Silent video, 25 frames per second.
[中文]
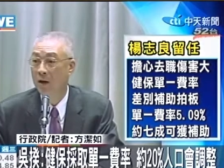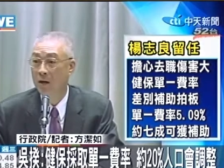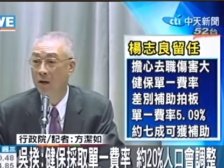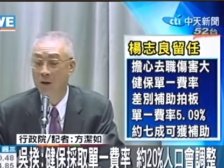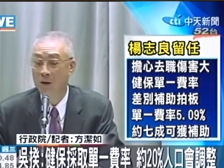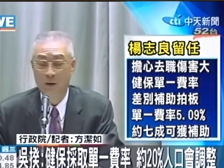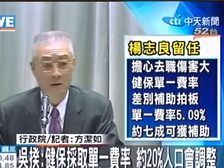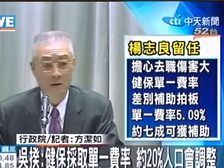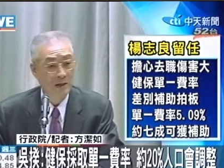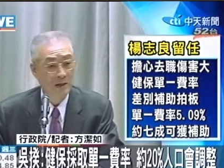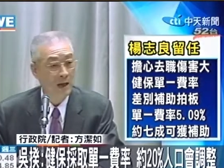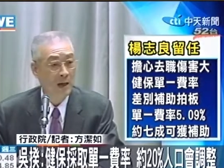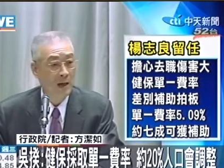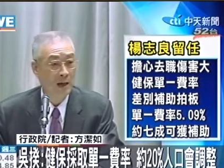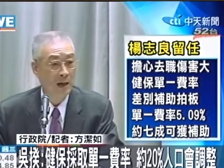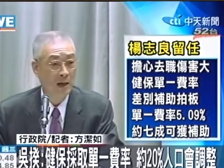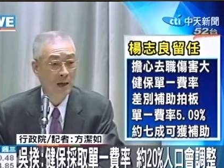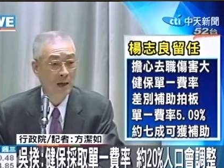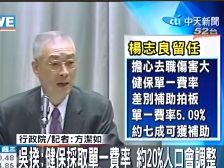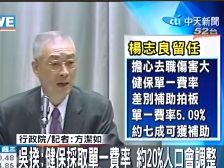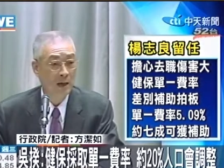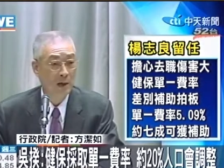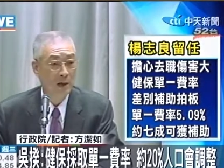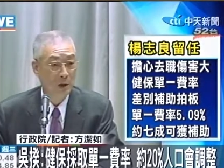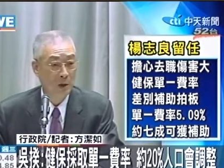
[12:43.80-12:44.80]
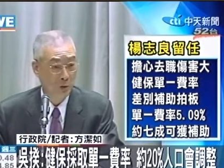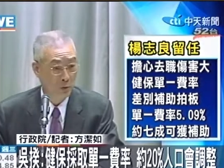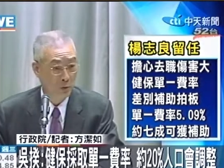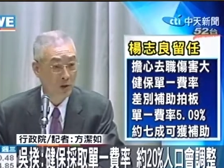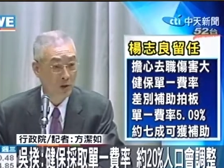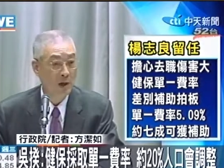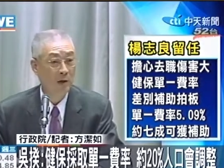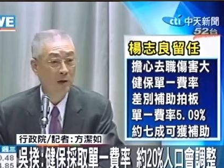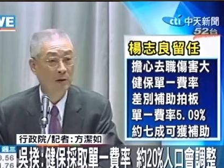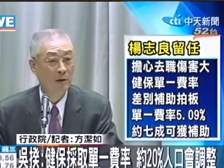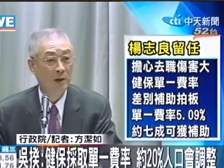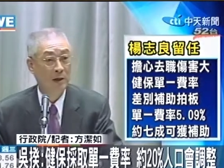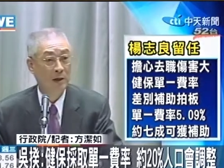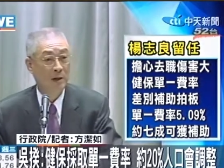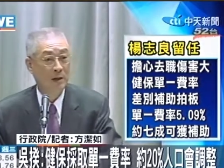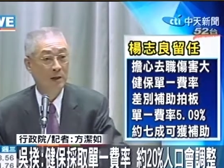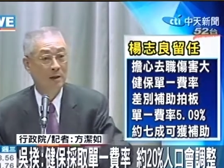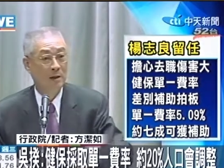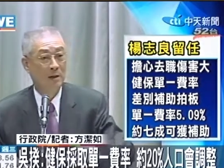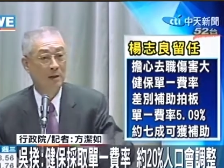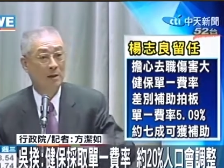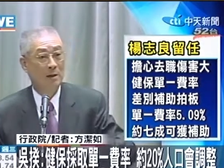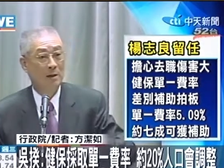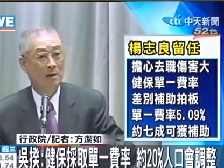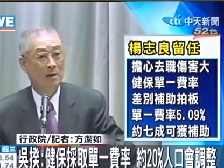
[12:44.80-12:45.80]
而在有效的
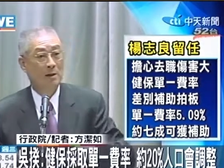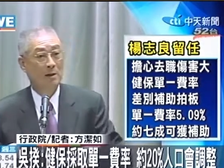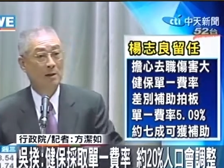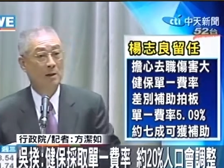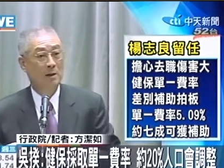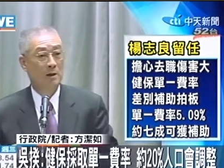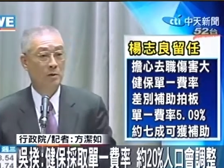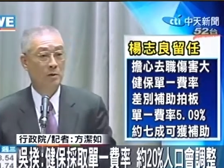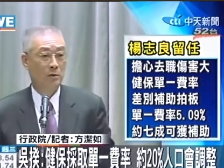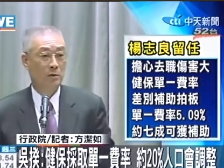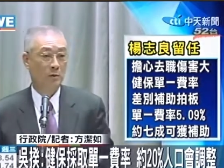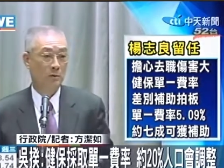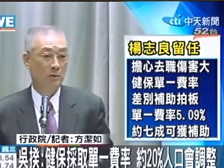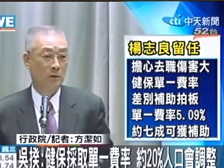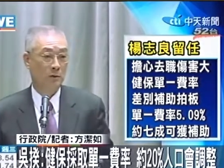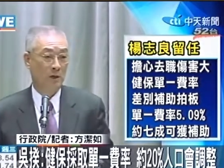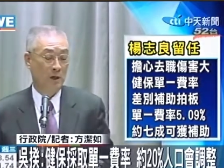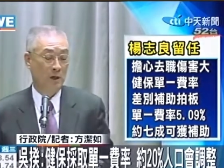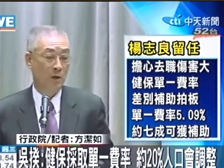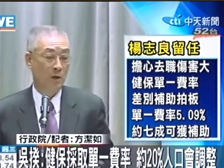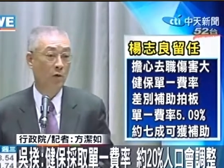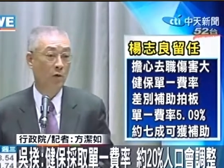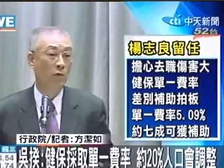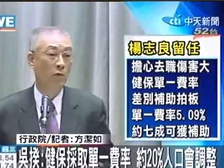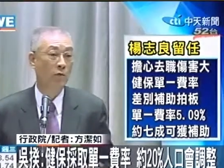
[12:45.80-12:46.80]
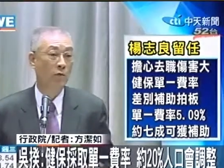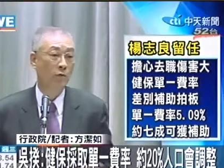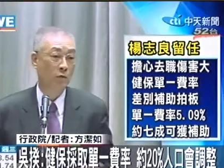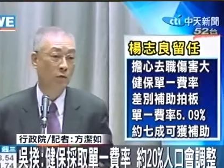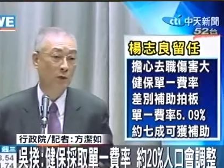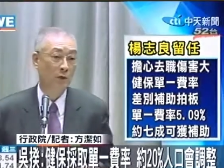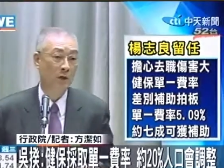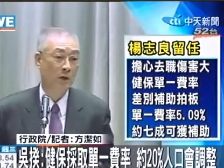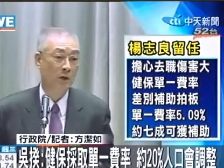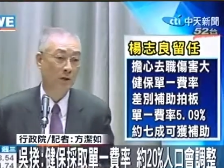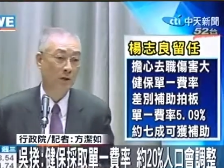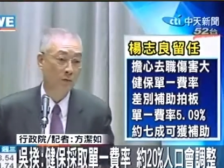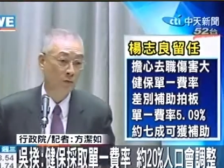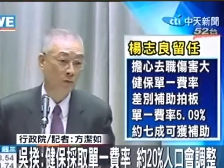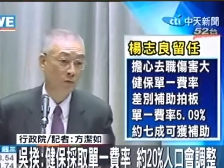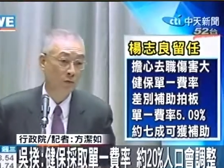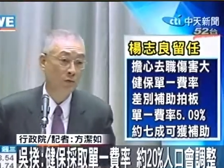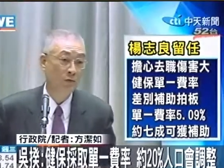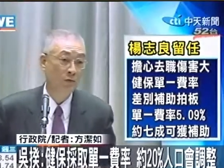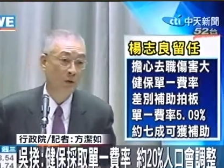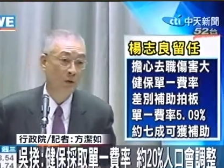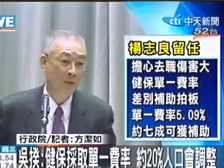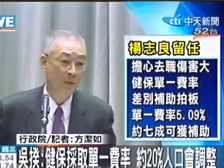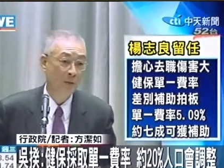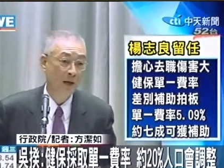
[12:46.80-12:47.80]
各种提供国人的服
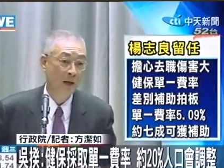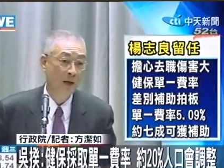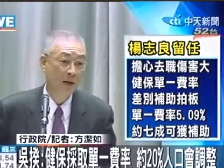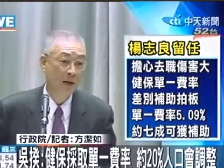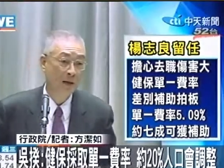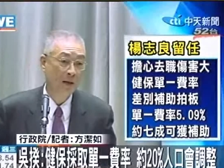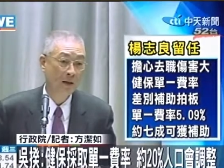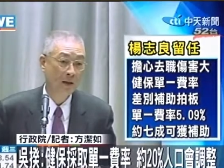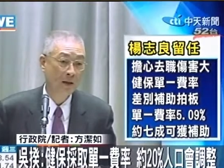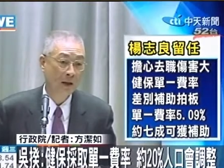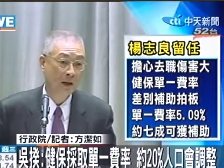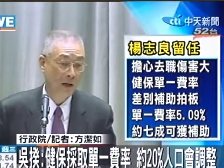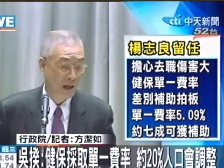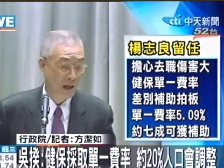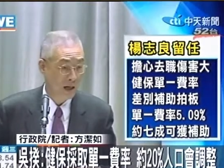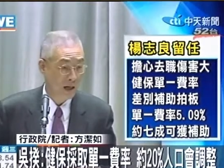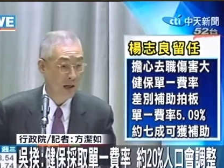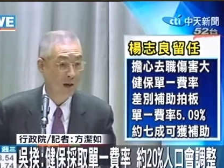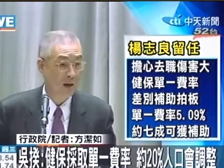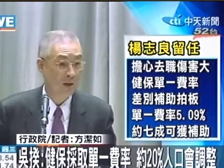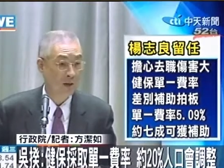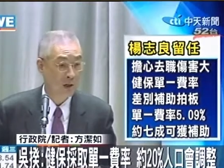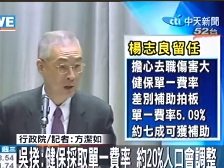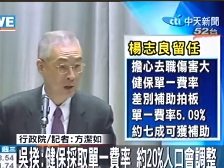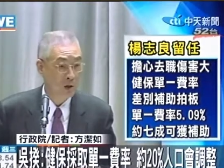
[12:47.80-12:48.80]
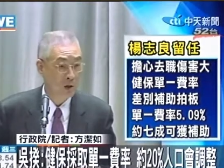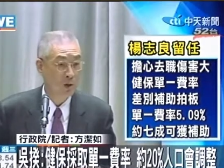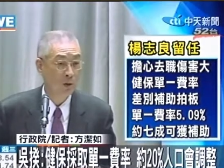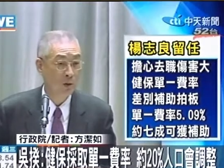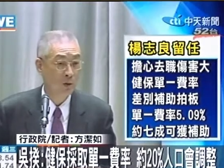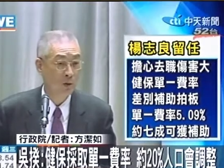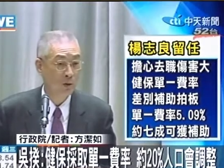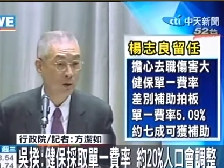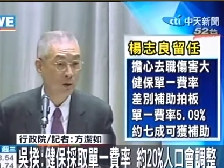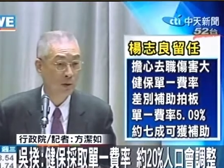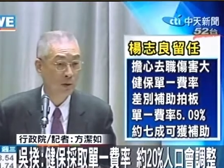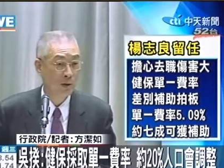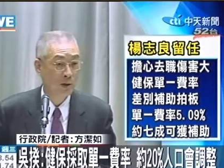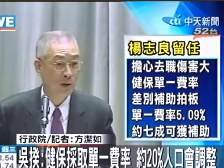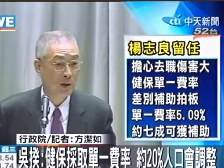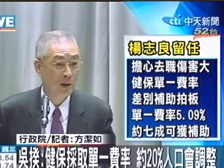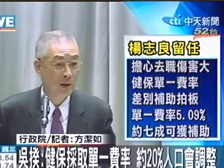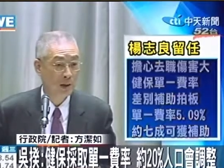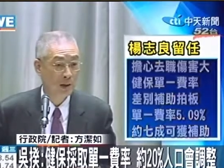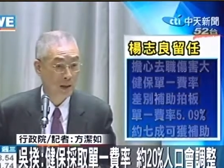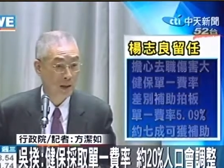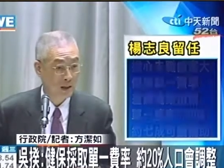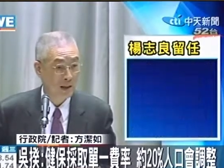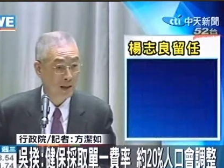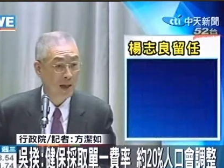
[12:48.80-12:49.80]
务方面，它还要力求
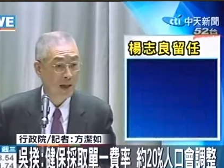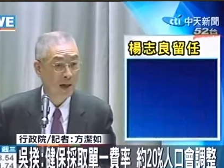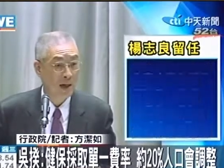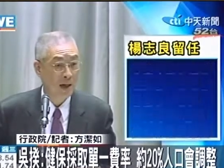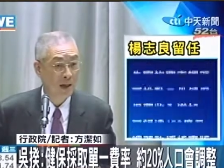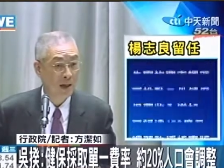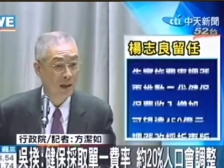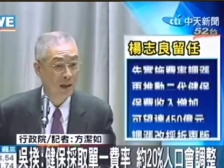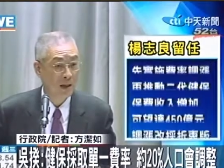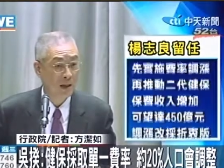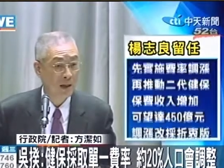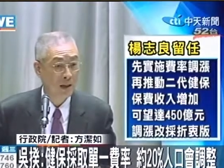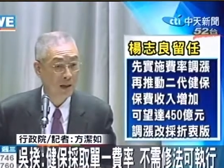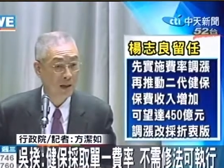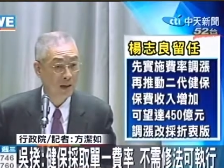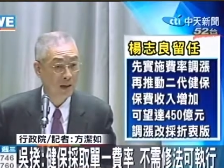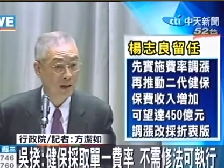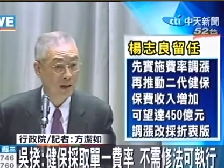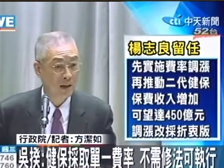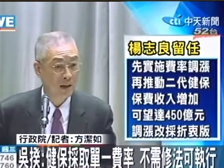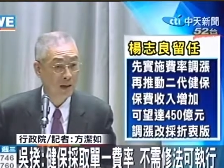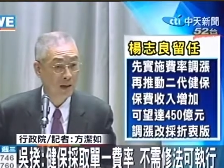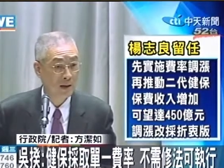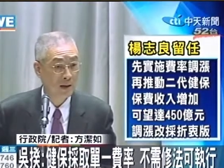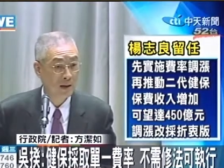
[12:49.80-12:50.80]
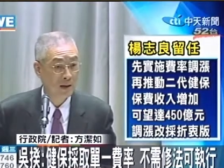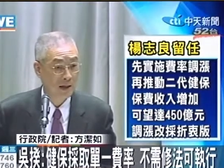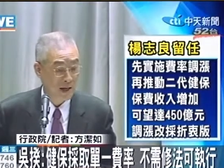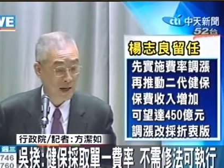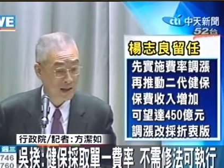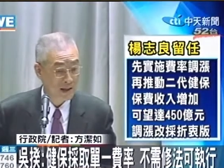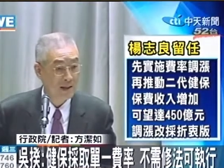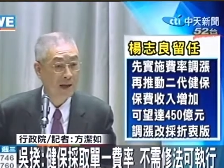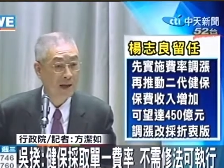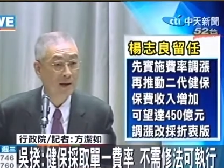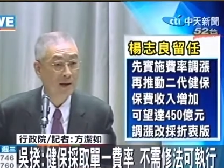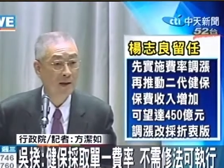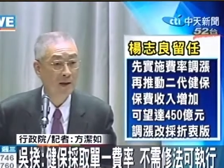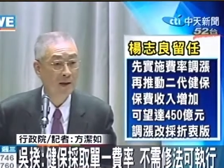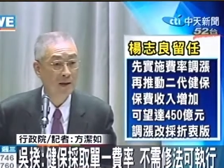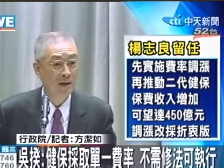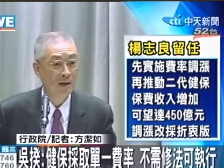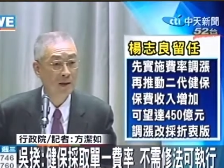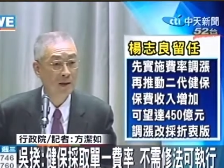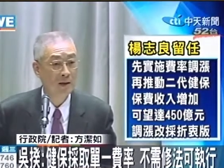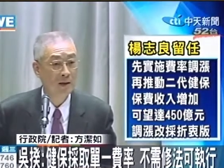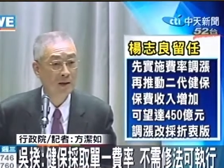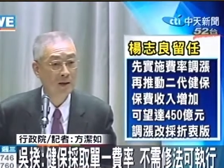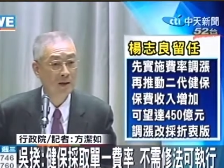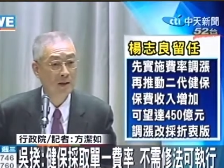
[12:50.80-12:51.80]
更大的改善、
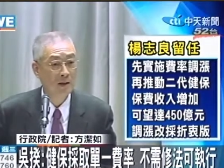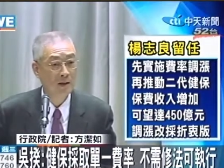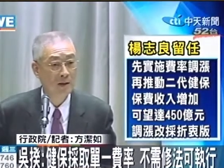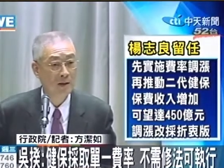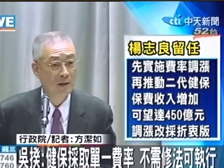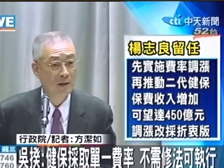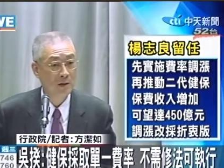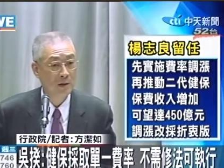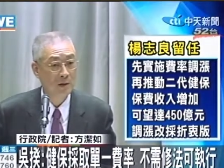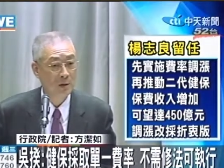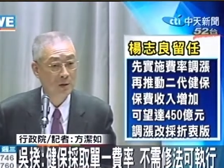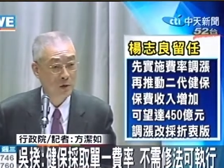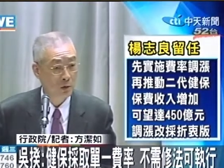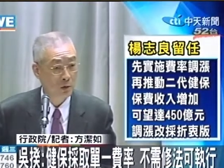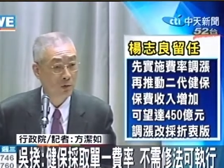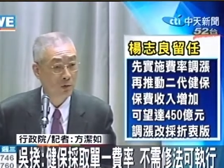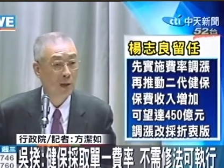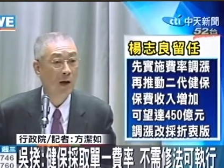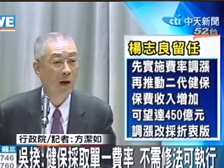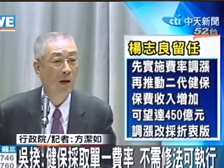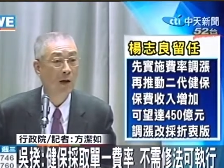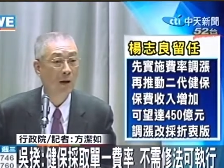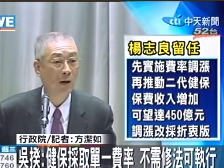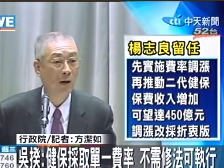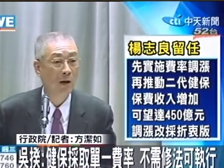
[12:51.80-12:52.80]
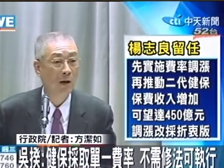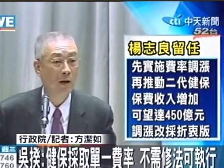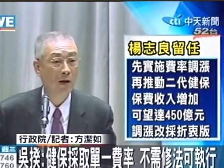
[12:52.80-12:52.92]
更周到。